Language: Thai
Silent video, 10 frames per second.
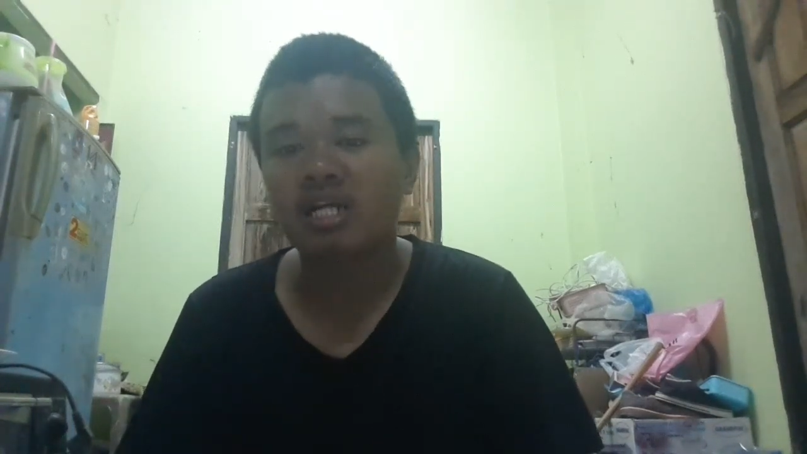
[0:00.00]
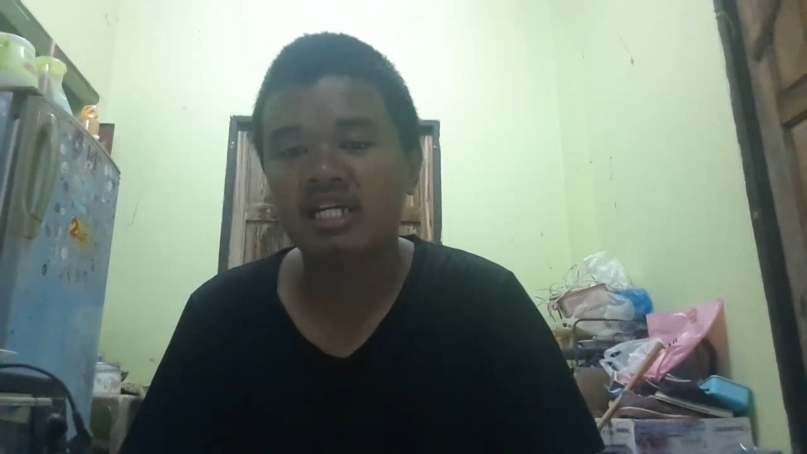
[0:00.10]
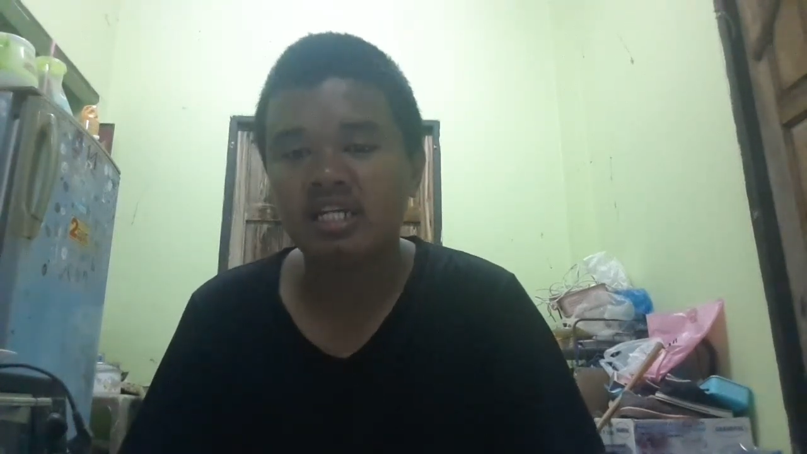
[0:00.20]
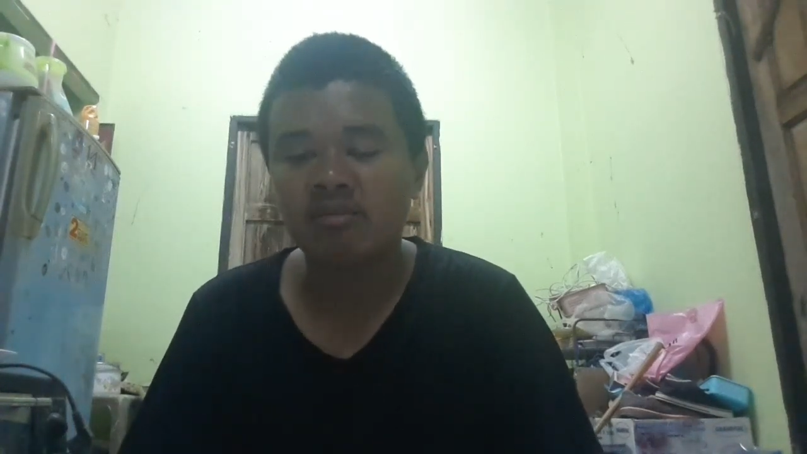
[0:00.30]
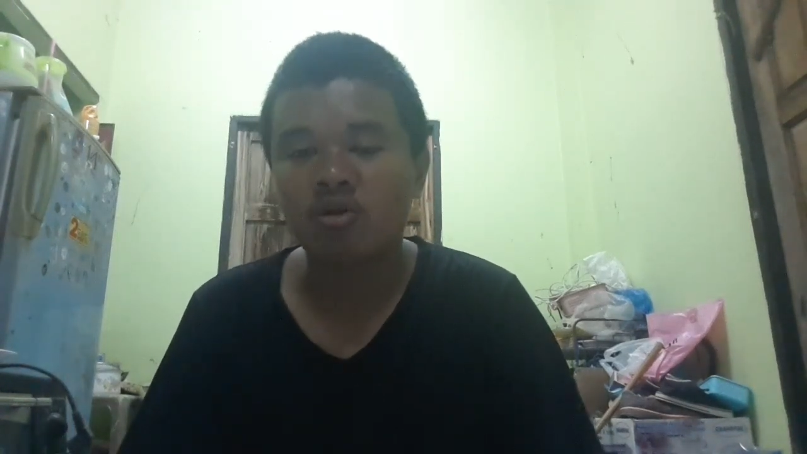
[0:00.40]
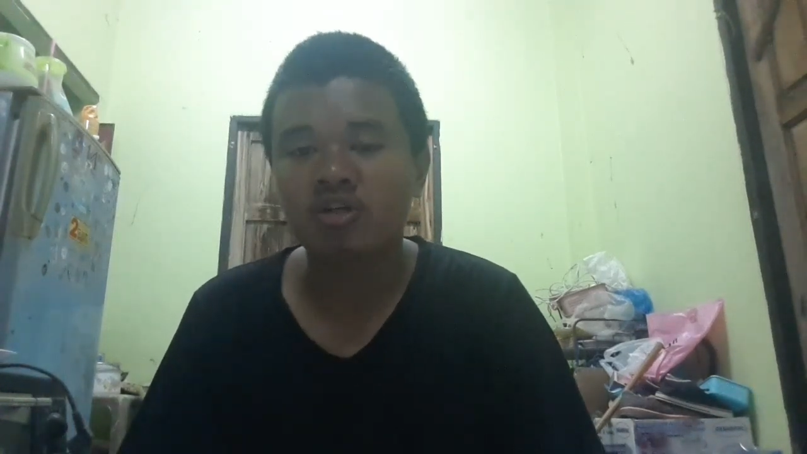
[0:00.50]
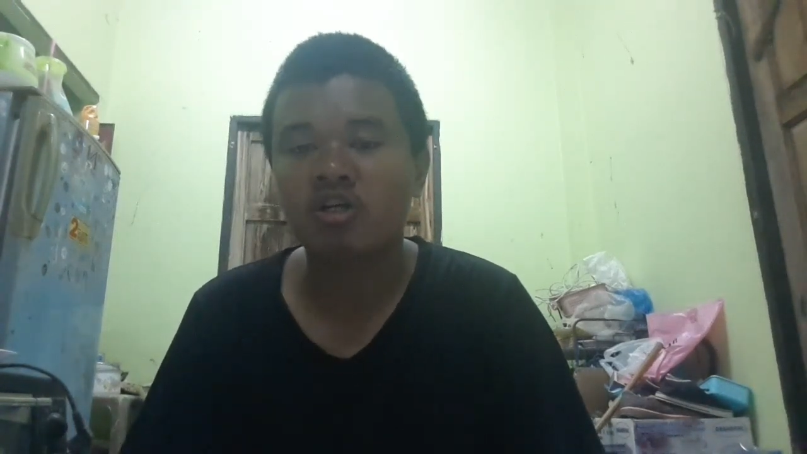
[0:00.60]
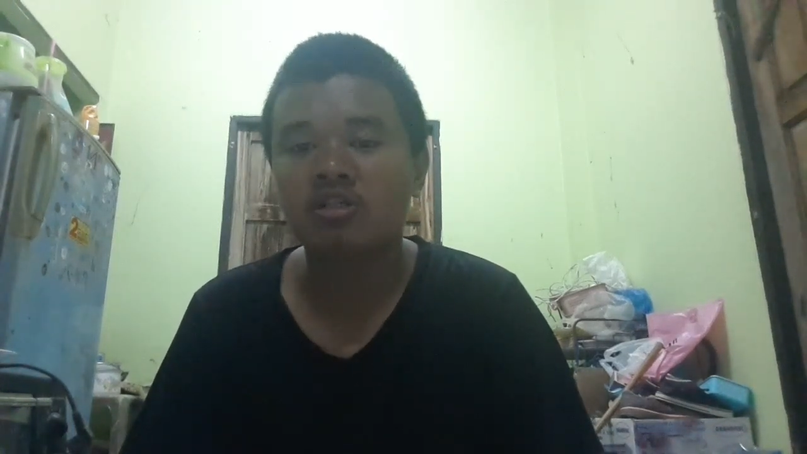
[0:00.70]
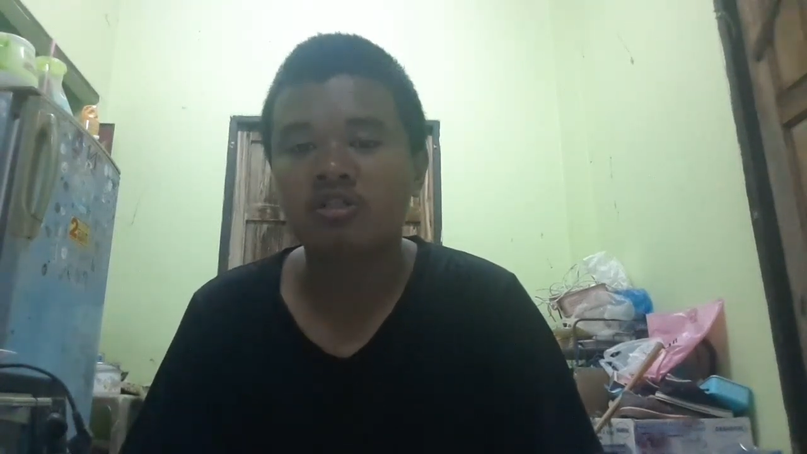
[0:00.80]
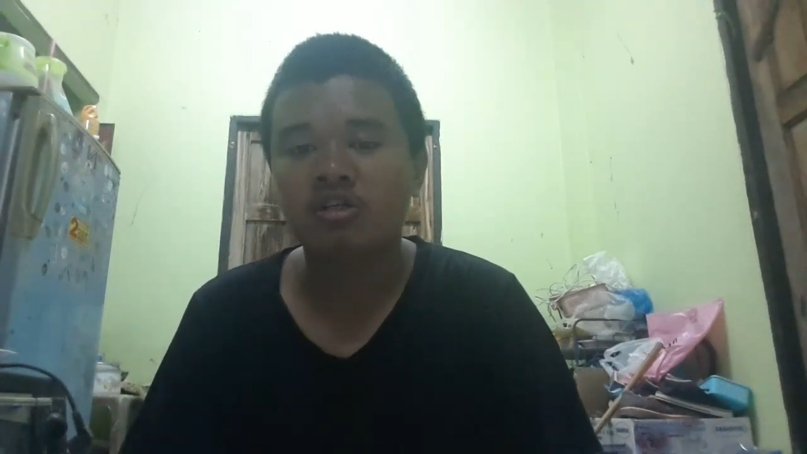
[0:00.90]
บอะไรให้เรียบร้อย
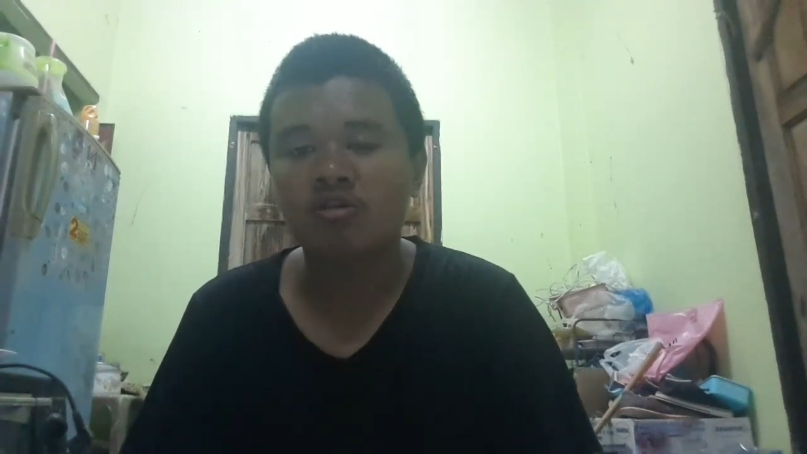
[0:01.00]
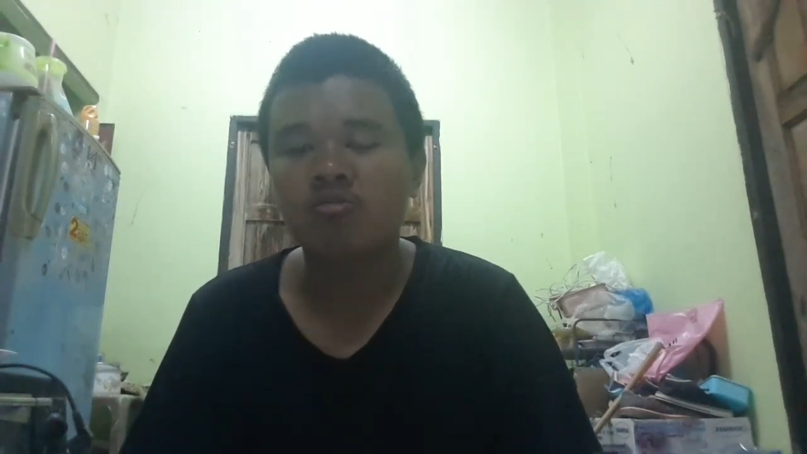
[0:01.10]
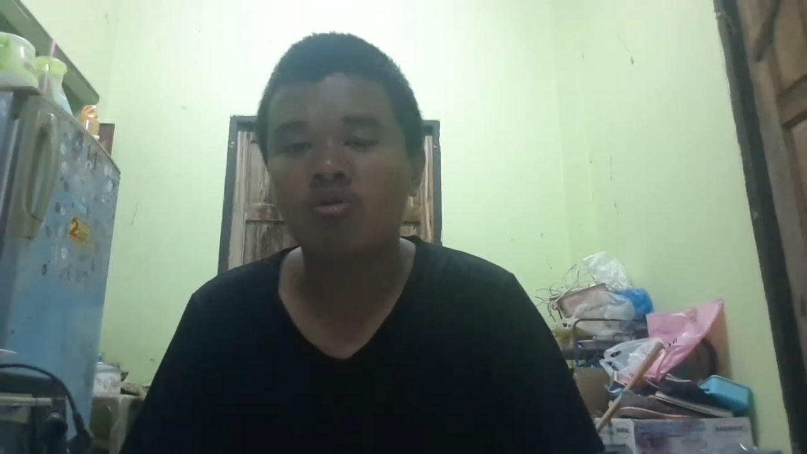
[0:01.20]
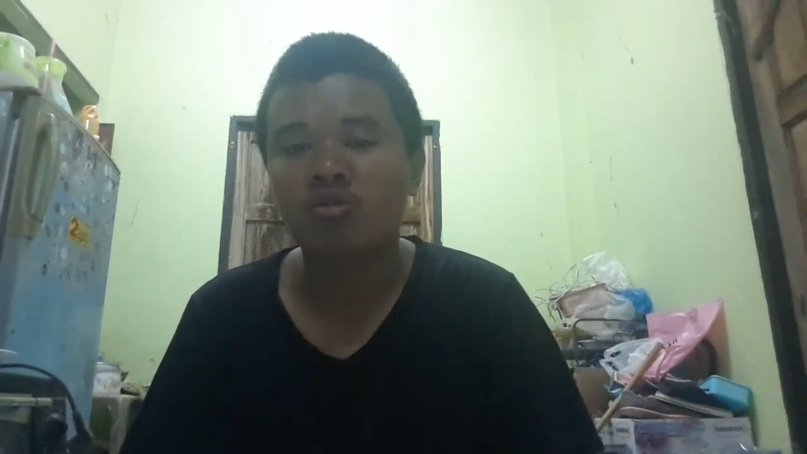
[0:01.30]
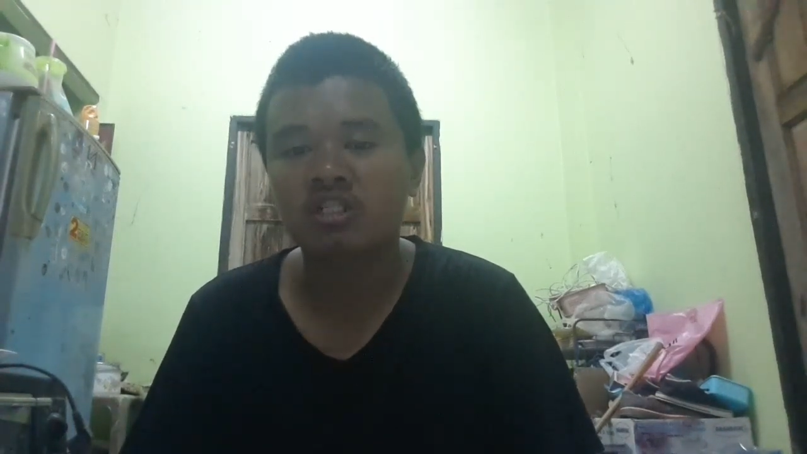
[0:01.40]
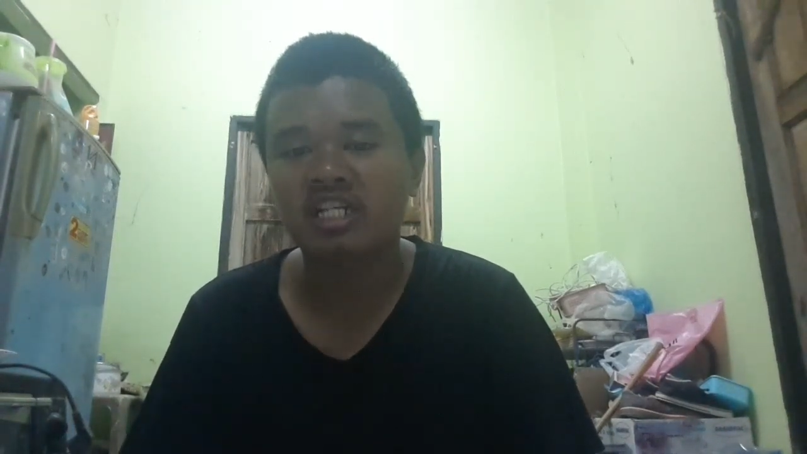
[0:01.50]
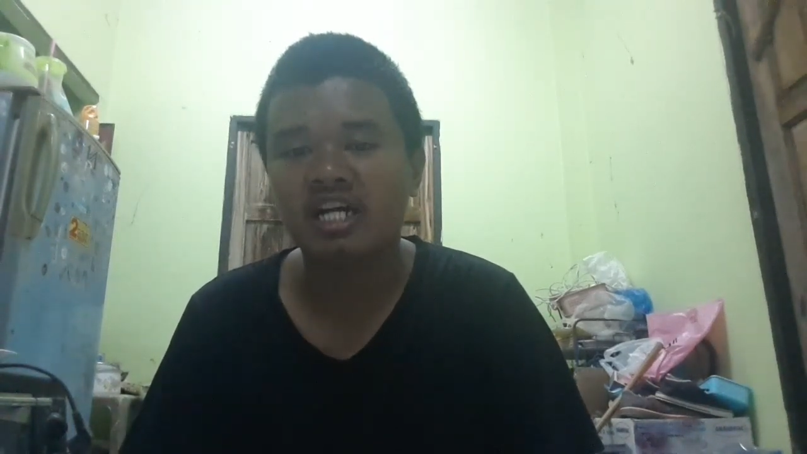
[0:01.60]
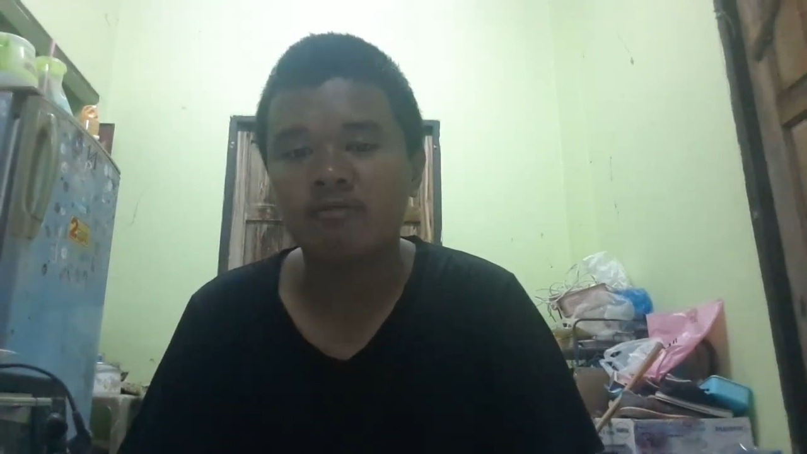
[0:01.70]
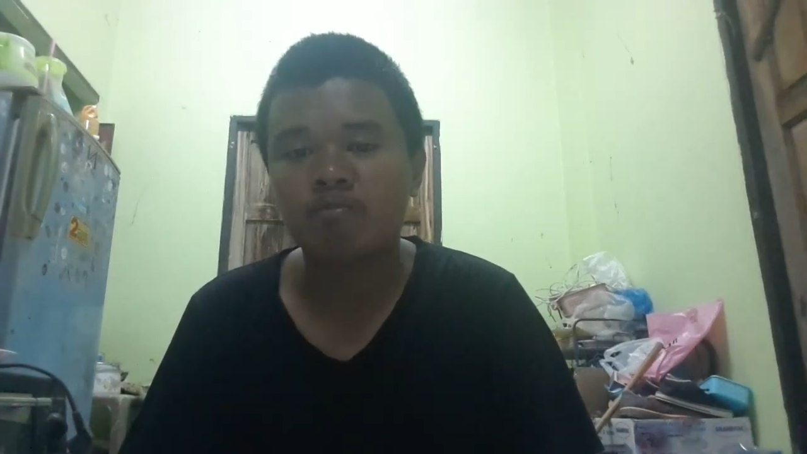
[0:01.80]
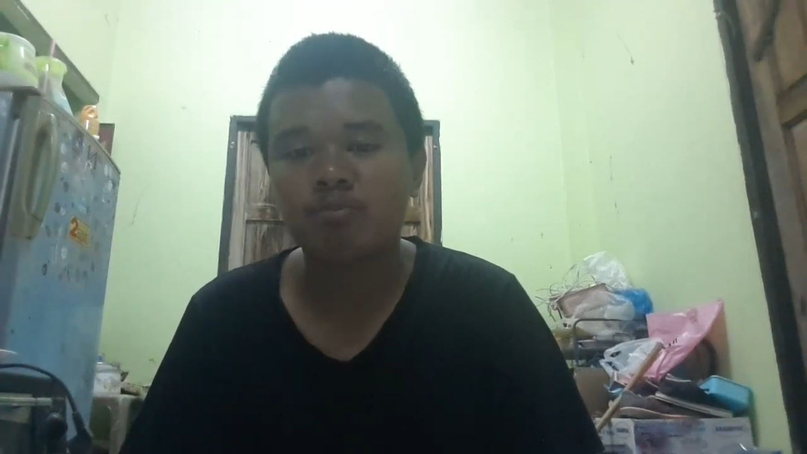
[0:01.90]
ก่อนเดี๋ยวผมก็จะ